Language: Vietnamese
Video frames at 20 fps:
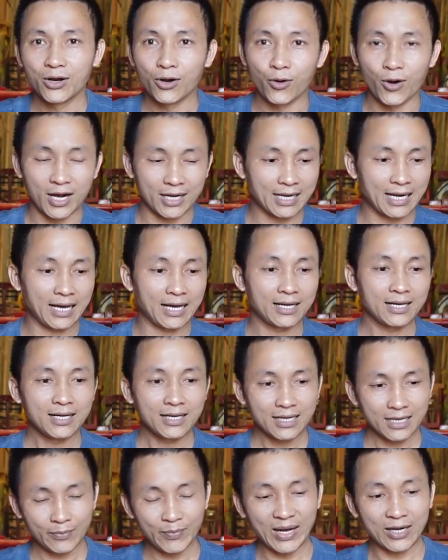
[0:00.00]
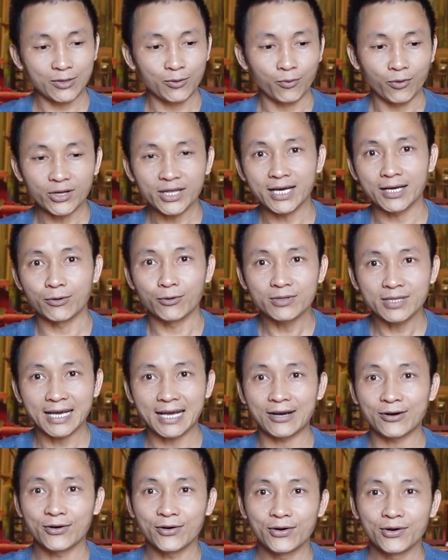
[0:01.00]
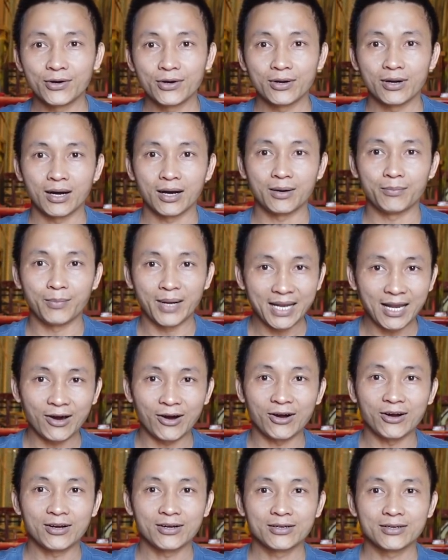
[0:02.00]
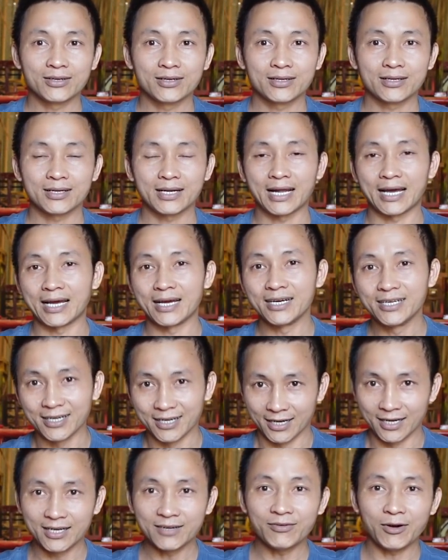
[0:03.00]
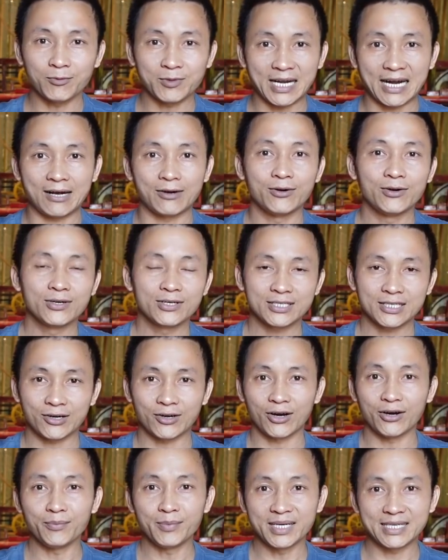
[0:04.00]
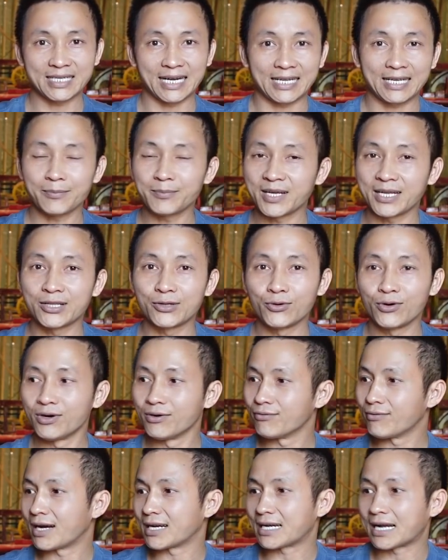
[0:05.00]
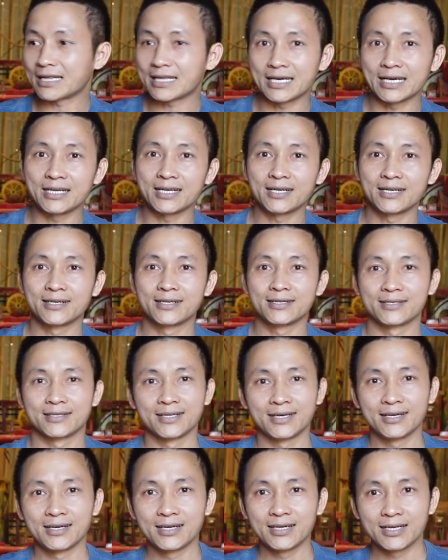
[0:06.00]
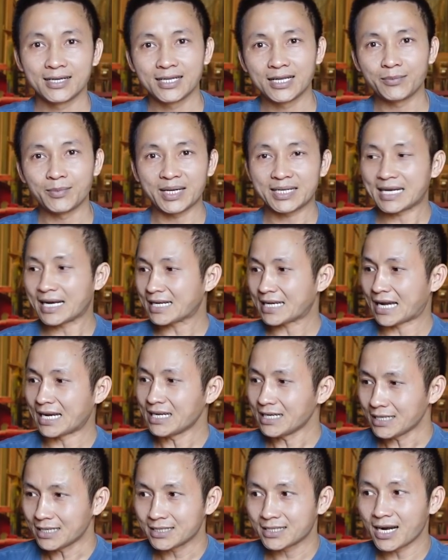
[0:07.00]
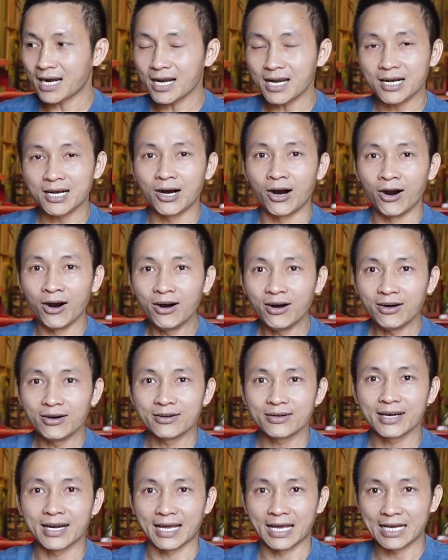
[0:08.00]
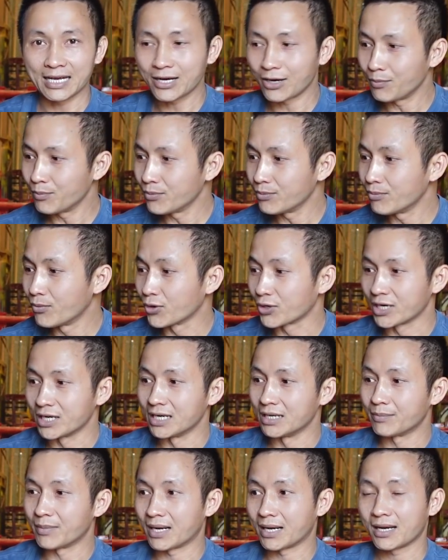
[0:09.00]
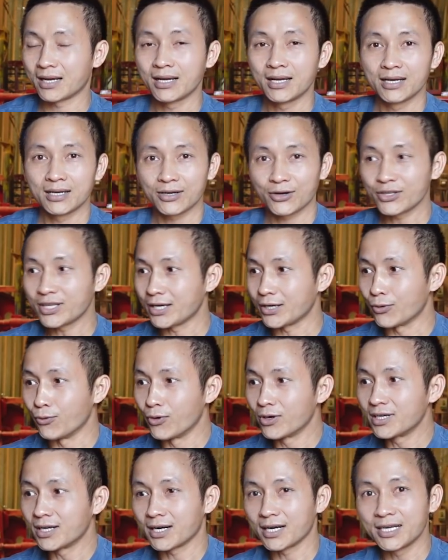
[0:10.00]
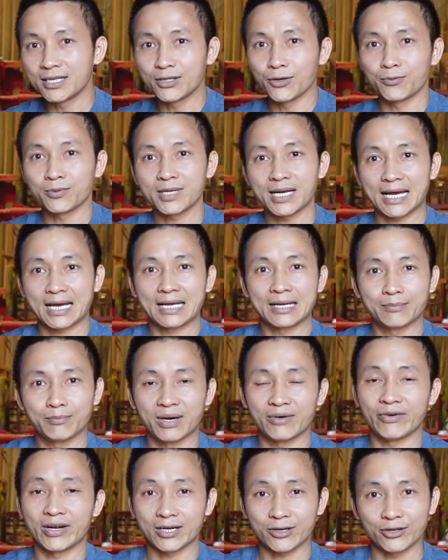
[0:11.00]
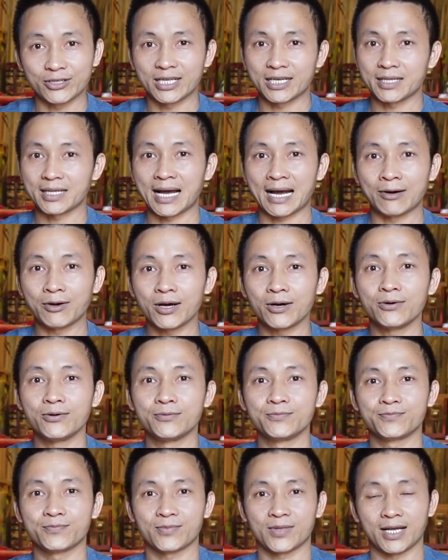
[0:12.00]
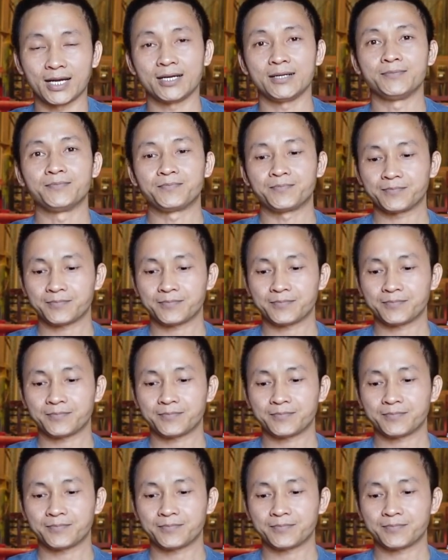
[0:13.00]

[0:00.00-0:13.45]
Hoặc là các bạn cũng có thể uống theo mấy lon để hưởng ứng phong trào, sau đó mình sẽ chấp nhận thua và trả tiền. Nhưng mà chắc chắn rất là khó để có một người mà có thể uống được liên tục thế này mà vẫn còn tỉnh táo đâu nha.